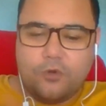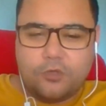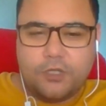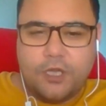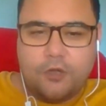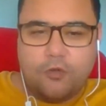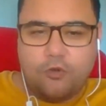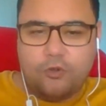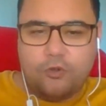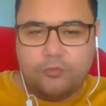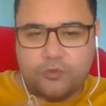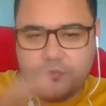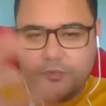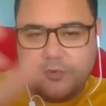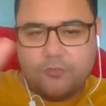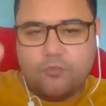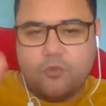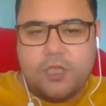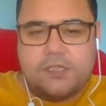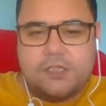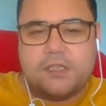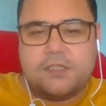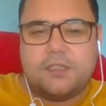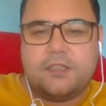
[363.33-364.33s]
ortaya konulmuş bir
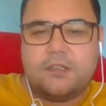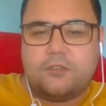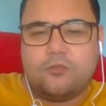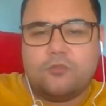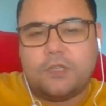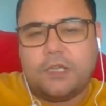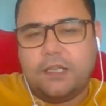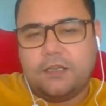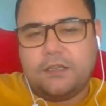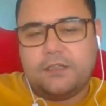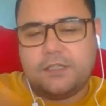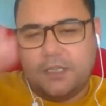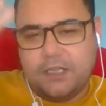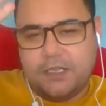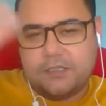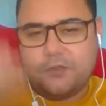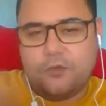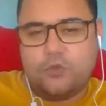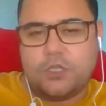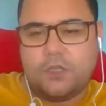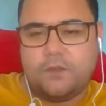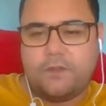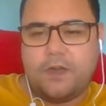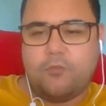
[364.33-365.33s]
müessesedir. O talak-ı selase
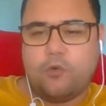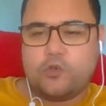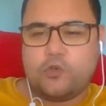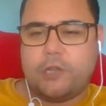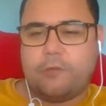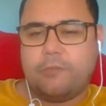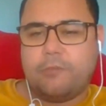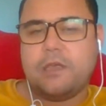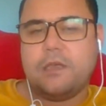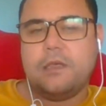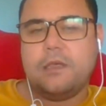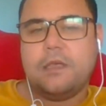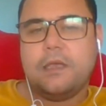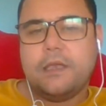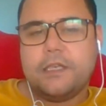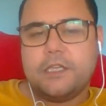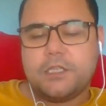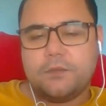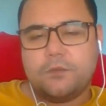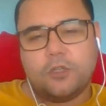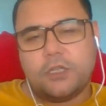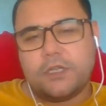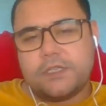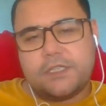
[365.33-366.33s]
üç defa boşanma.
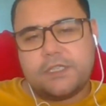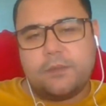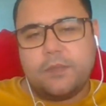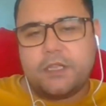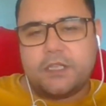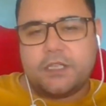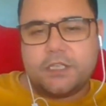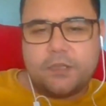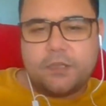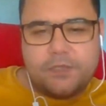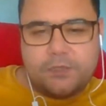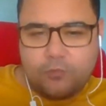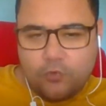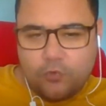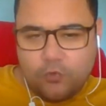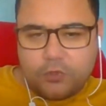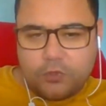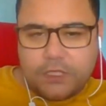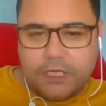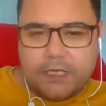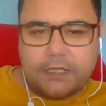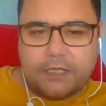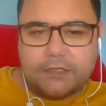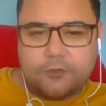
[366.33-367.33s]
Şimdi dolayısıyla nedir işte biz bu
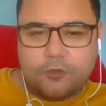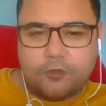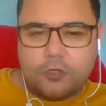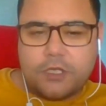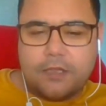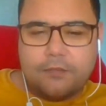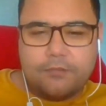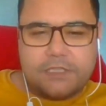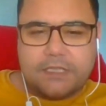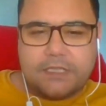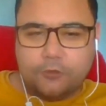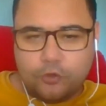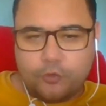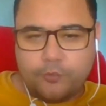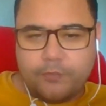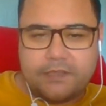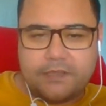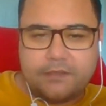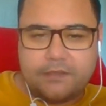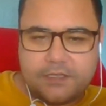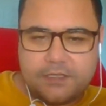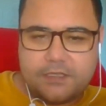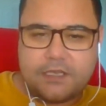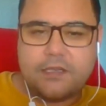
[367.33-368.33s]
hukukları anlatıyorken mesela tutup
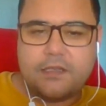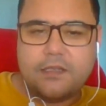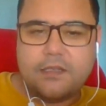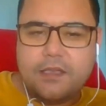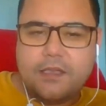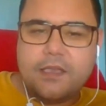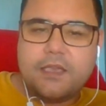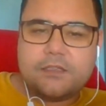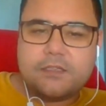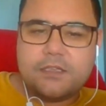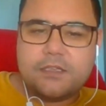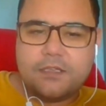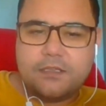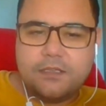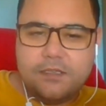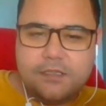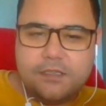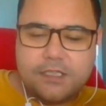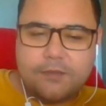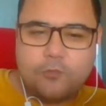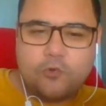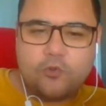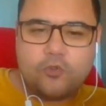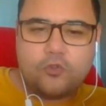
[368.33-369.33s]
ben size eski
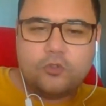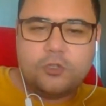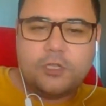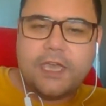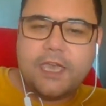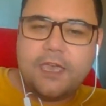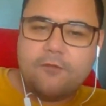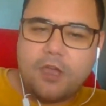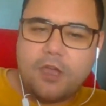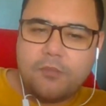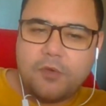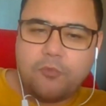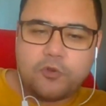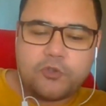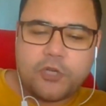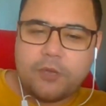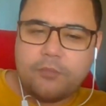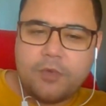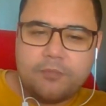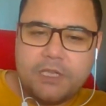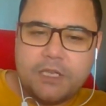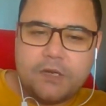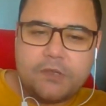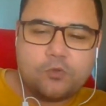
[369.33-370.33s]
İslam hukukunda evlenme,
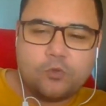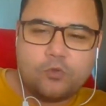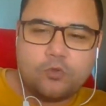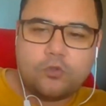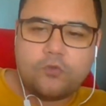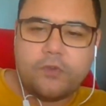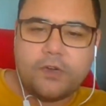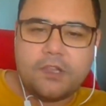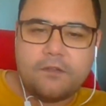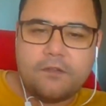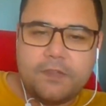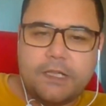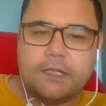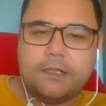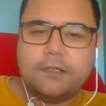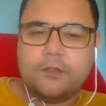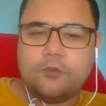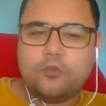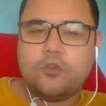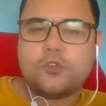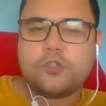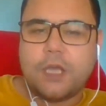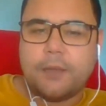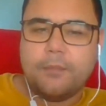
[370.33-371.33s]
boşanma, miras hukuku falan filan
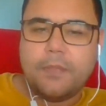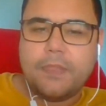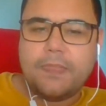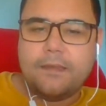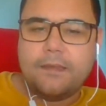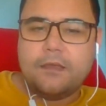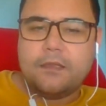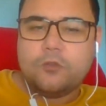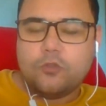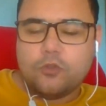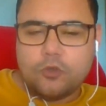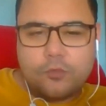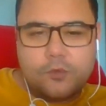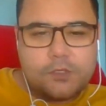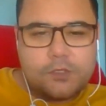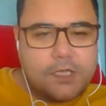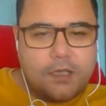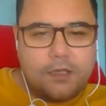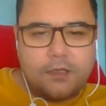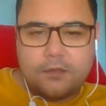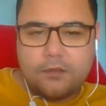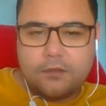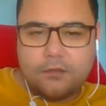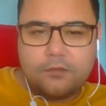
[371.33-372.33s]
anlatıyorsam
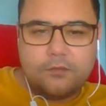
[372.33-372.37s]
günümüzde